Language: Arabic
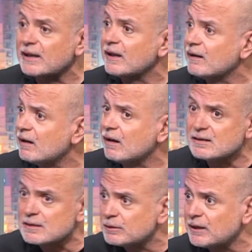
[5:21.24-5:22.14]
ما مكان هلا
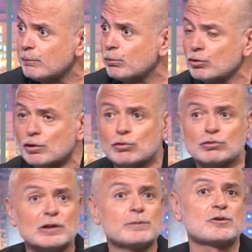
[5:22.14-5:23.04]
اذا بتحبوا
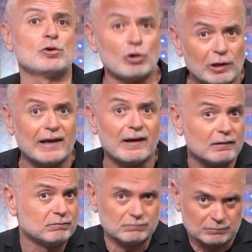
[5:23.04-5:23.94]
كلكم تلبسوا
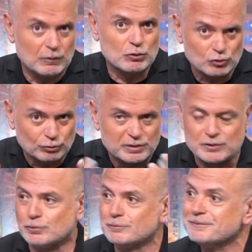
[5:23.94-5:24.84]
اللولار موجود
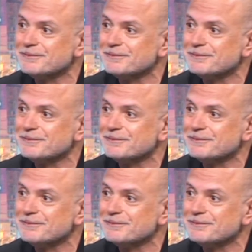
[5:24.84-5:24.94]
بالسوق